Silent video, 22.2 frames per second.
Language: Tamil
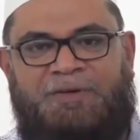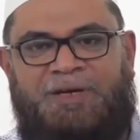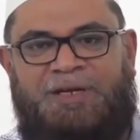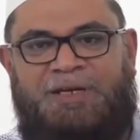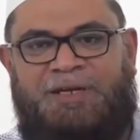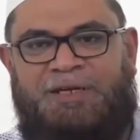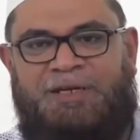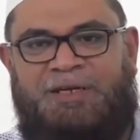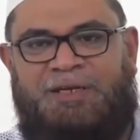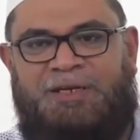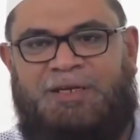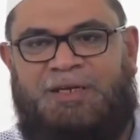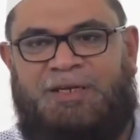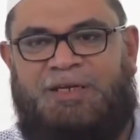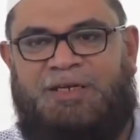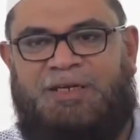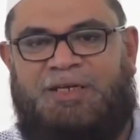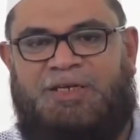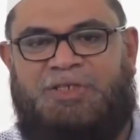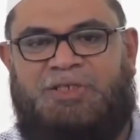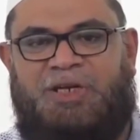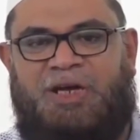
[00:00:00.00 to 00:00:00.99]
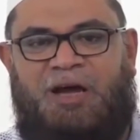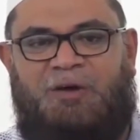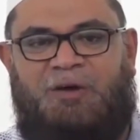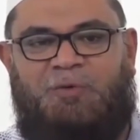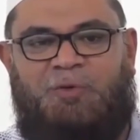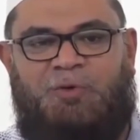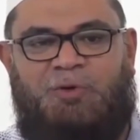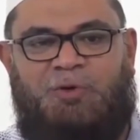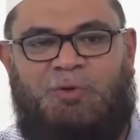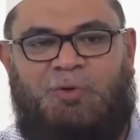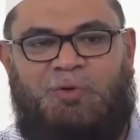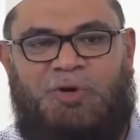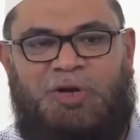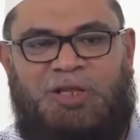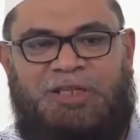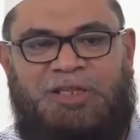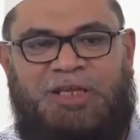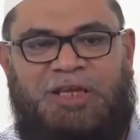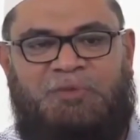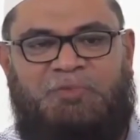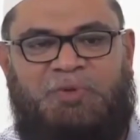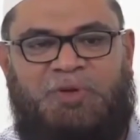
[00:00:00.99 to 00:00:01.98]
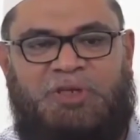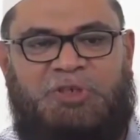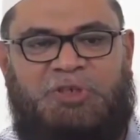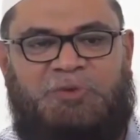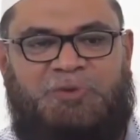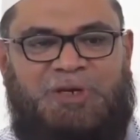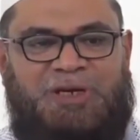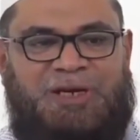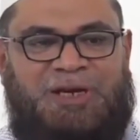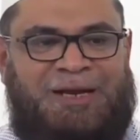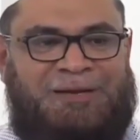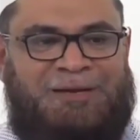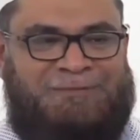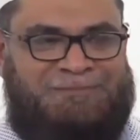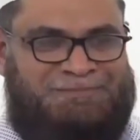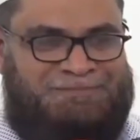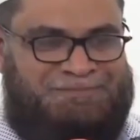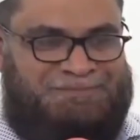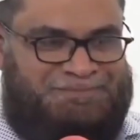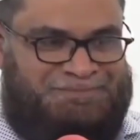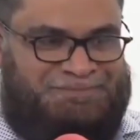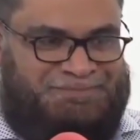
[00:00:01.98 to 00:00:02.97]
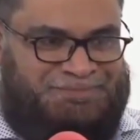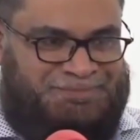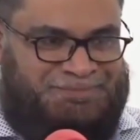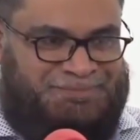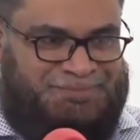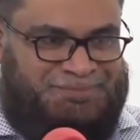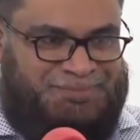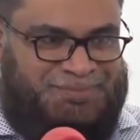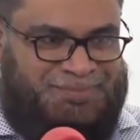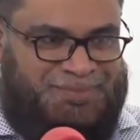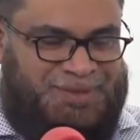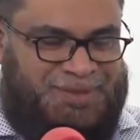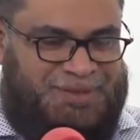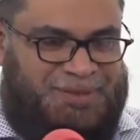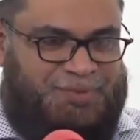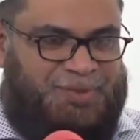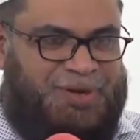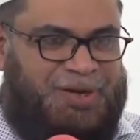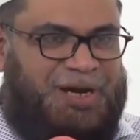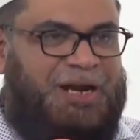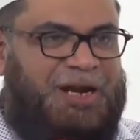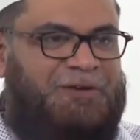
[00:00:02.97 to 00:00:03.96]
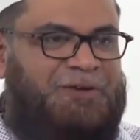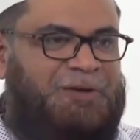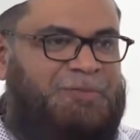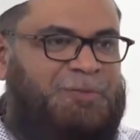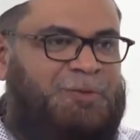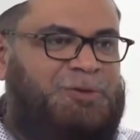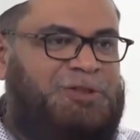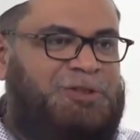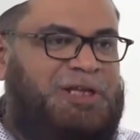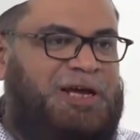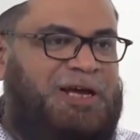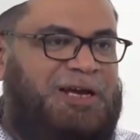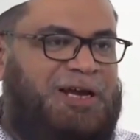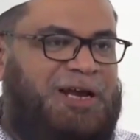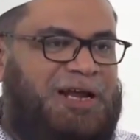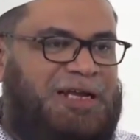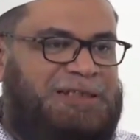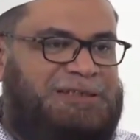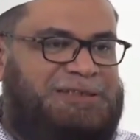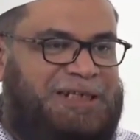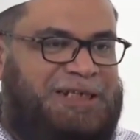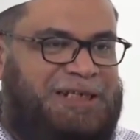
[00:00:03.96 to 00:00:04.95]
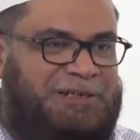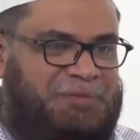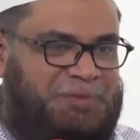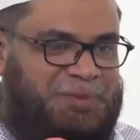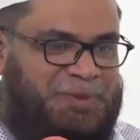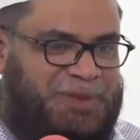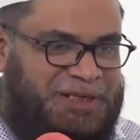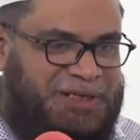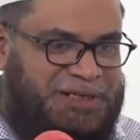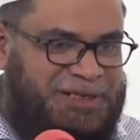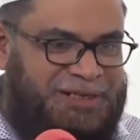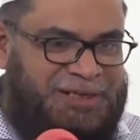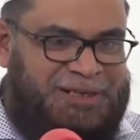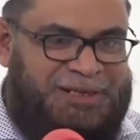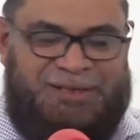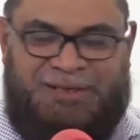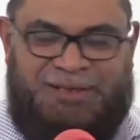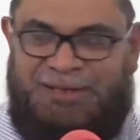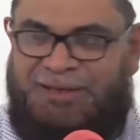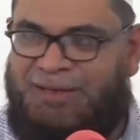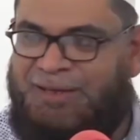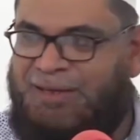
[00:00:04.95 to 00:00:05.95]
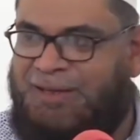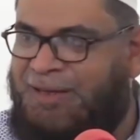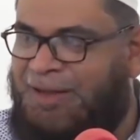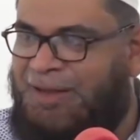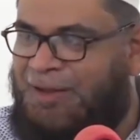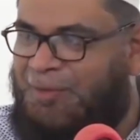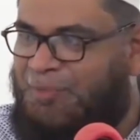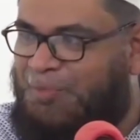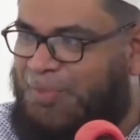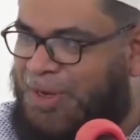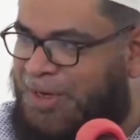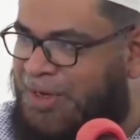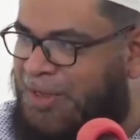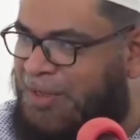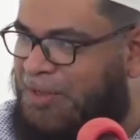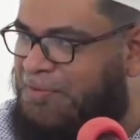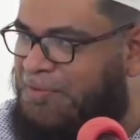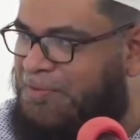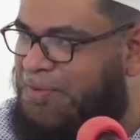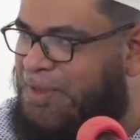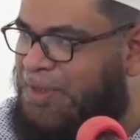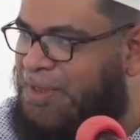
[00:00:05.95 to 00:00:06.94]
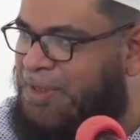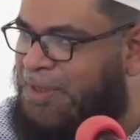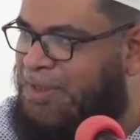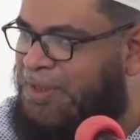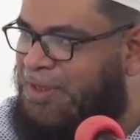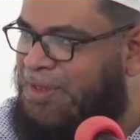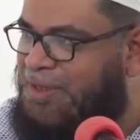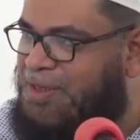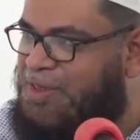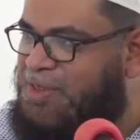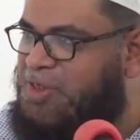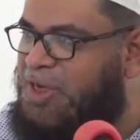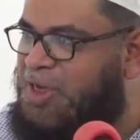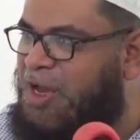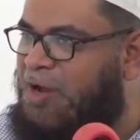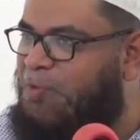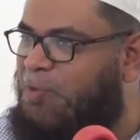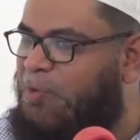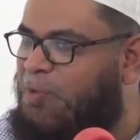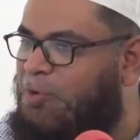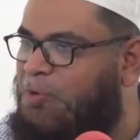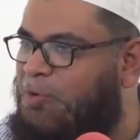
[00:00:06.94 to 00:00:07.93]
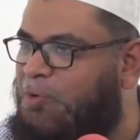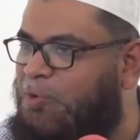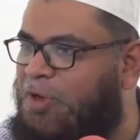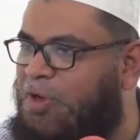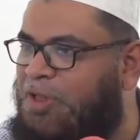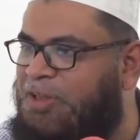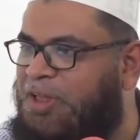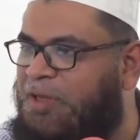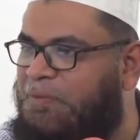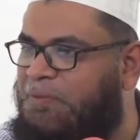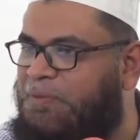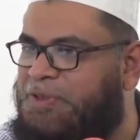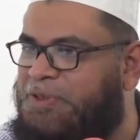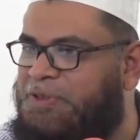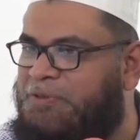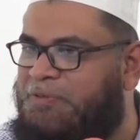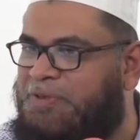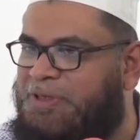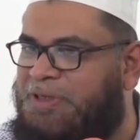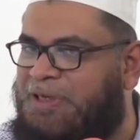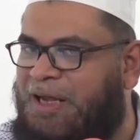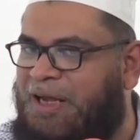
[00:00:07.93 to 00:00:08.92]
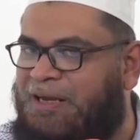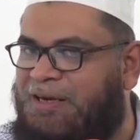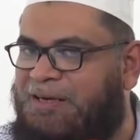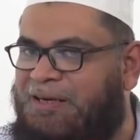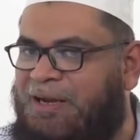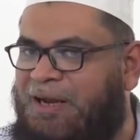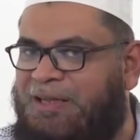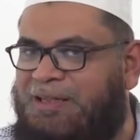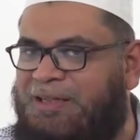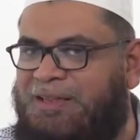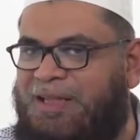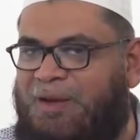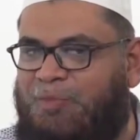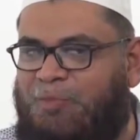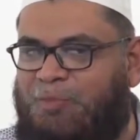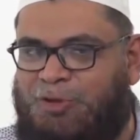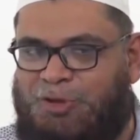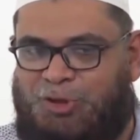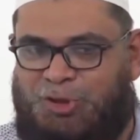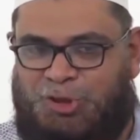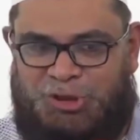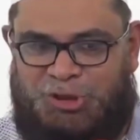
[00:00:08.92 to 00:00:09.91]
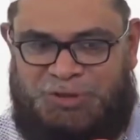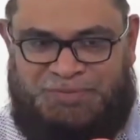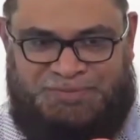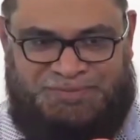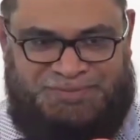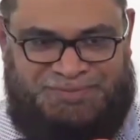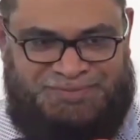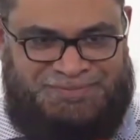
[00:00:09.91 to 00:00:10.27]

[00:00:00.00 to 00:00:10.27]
அவர் இன்று இஷாவோடு குழந்தையை பெற்றுவிட்டார் இப்போ கணவன் மூத்தாகிறார் அசருக்கு பிறகு மனைவி இஷாவோடு குழந்தை பெற்று விட்டார் என்றால் இதுதான் முடிஞ்சு